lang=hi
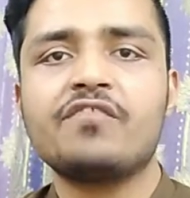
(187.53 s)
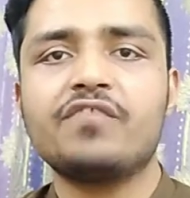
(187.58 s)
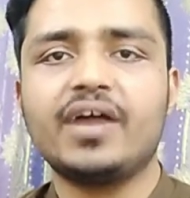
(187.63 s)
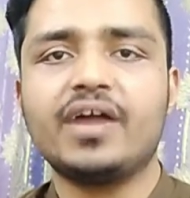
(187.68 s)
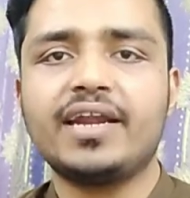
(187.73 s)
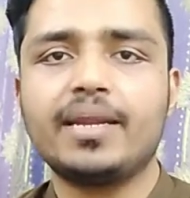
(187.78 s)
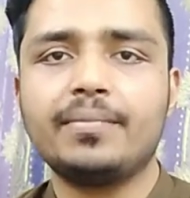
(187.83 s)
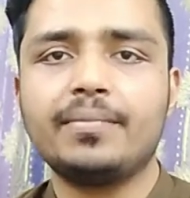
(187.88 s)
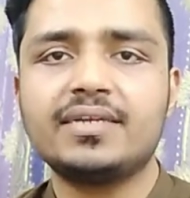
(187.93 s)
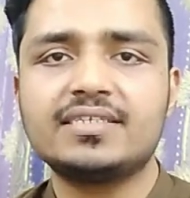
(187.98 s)

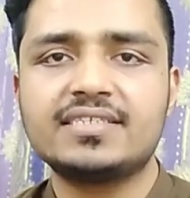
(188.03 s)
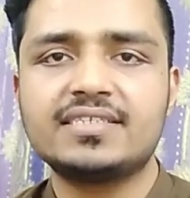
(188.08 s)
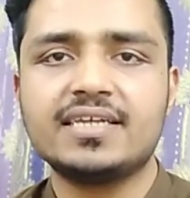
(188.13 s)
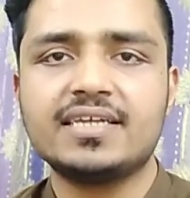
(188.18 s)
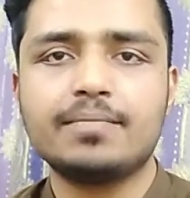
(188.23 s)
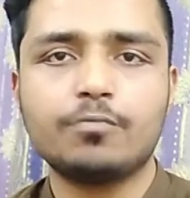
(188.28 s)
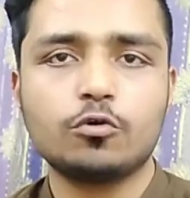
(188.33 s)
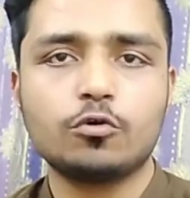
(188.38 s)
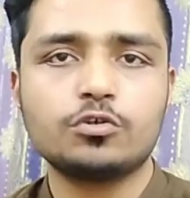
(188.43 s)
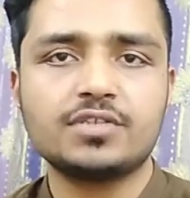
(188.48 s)
वाइटामिन
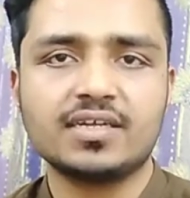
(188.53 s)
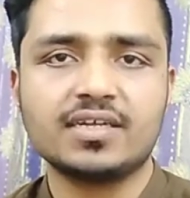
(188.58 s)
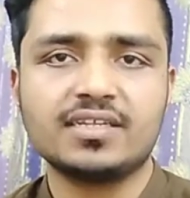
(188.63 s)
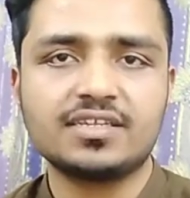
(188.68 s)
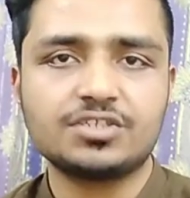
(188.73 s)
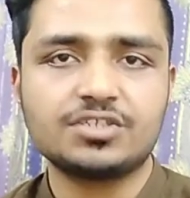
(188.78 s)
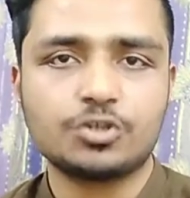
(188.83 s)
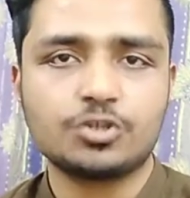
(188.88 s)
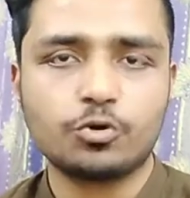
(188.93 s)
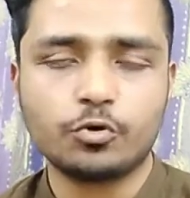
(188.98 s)
सी बहुत
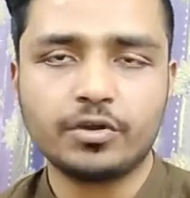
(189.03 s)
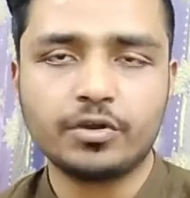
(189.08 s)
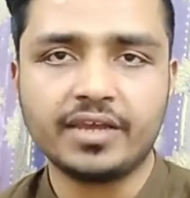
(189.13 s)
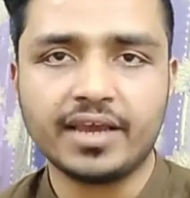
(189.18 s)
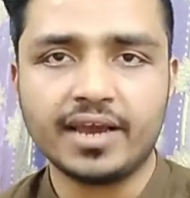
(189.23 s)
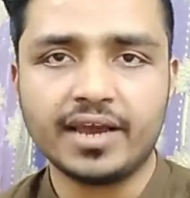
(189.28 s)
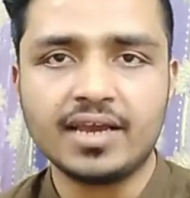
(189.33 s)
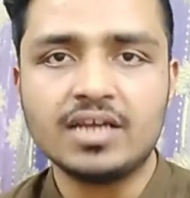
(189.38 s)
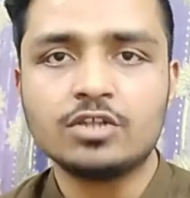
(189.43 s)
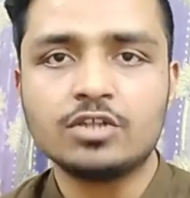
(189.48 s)
ज़्यादा ज़रूरी
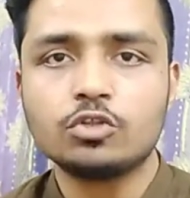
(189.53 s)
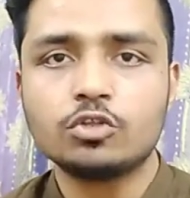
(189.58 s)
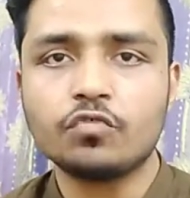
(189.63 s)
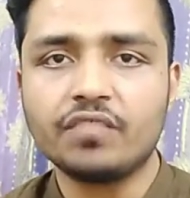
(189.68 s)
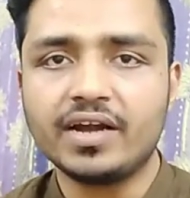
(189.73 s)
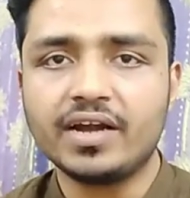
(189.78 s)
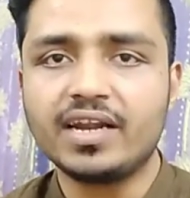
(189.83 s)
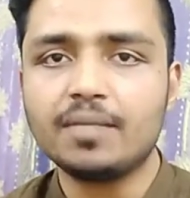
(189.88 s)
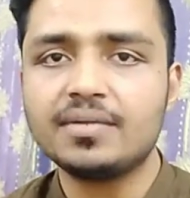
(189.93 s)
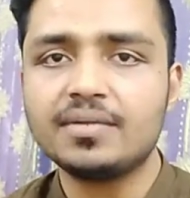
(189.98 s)
है तो
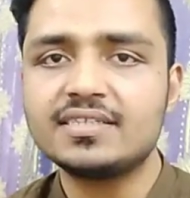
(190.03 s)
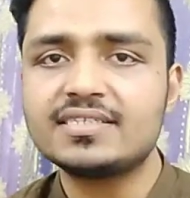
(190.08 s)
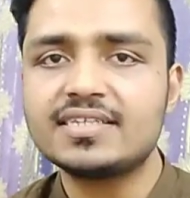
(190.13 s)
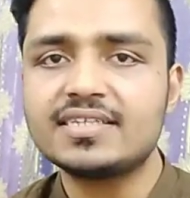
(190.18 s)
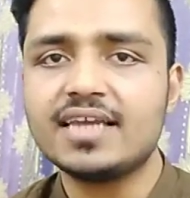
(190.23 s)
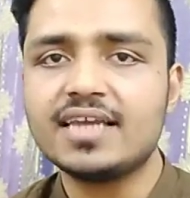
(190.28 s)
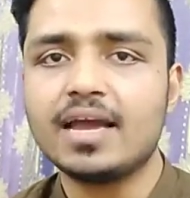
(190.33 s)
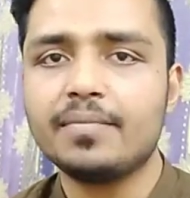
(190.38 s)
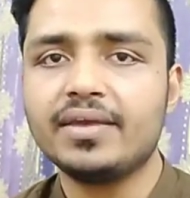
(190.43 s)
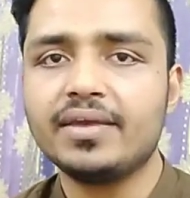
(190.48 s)
वाइटामिन
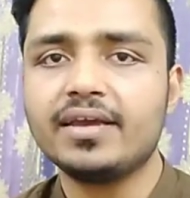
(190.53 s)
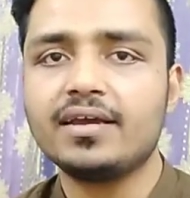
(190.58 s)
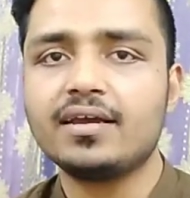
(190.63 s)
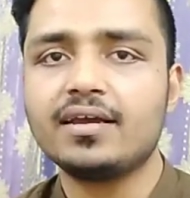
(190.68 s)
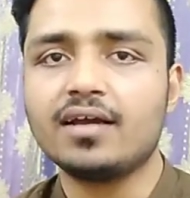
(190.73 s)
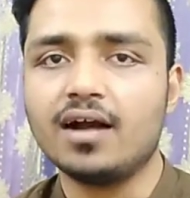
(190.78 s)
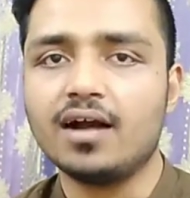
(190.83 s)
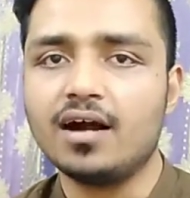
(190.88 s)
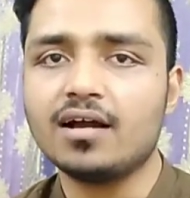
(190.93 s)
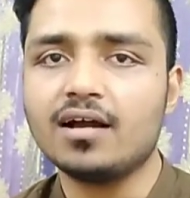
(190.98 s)
सी हमें
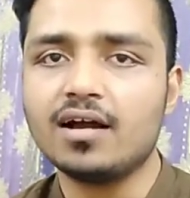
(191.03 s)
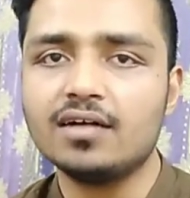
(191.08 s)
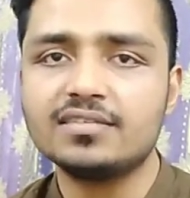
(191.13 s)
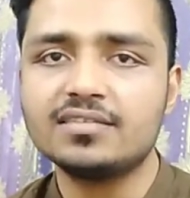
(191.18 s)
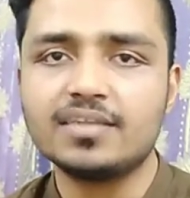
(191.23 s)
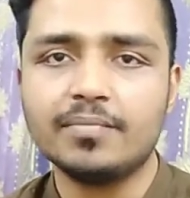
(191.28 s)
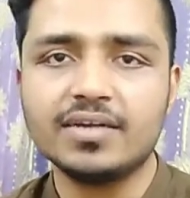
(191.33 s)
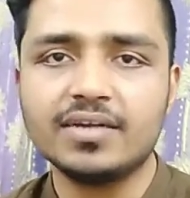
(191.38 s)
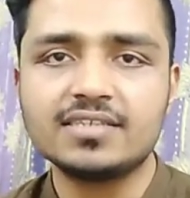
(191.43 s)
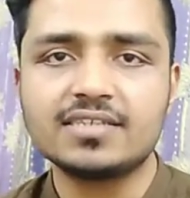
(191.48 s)
कहाँ कहाँ
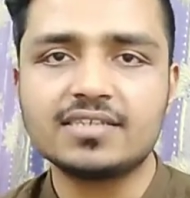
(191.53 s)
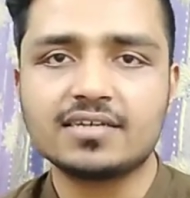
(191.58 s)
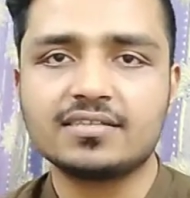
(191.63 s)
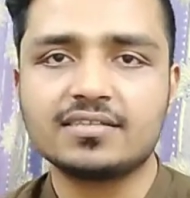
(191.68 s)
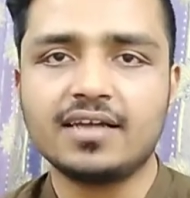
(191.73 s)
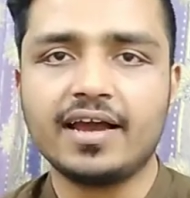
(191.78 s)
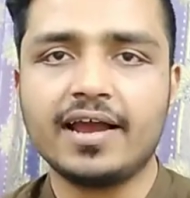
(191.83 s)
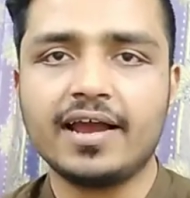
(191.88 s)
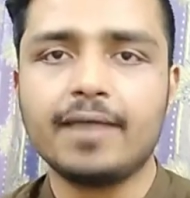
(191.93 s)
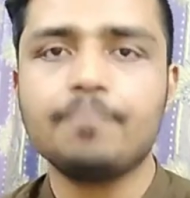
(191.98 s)
से मिल
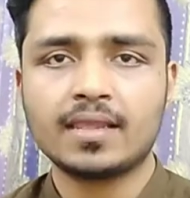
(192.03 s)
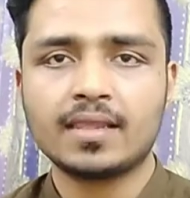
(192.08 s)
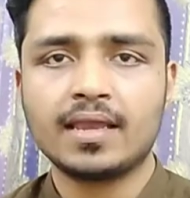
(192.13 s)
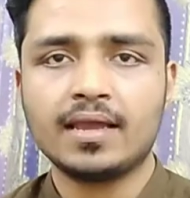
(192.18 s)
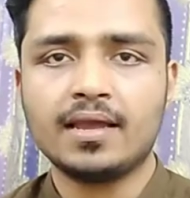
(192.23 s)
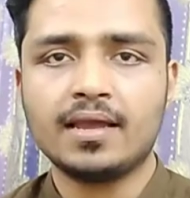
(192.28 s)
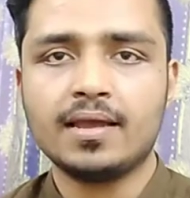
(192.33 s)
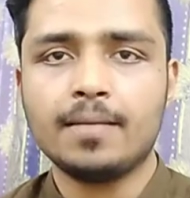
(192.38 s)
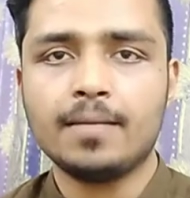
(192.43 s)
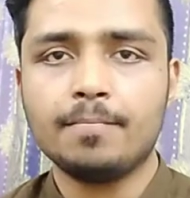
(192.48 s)
सकता है
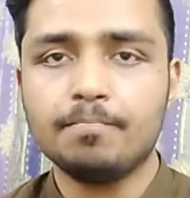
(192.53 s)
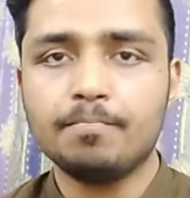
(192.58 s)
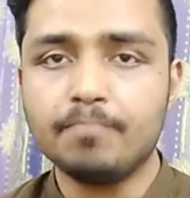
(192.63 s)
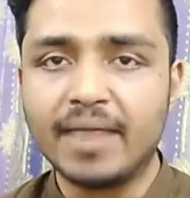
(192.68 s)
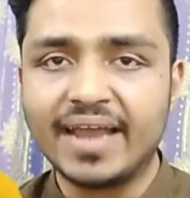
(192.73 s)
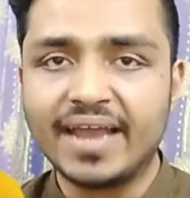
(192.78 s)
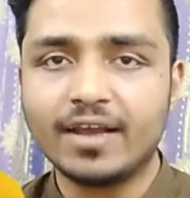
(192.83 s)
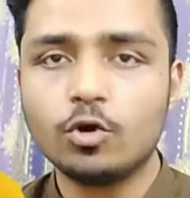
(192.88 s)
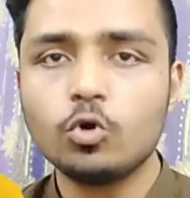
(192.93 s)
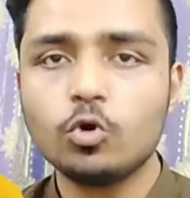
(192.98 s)

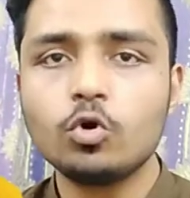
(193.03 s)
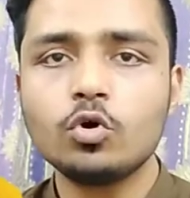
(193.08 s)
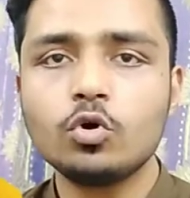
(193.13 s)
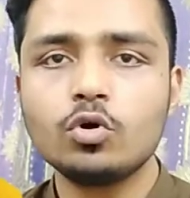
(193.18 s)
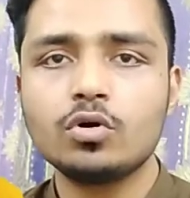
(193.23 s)
मैंगो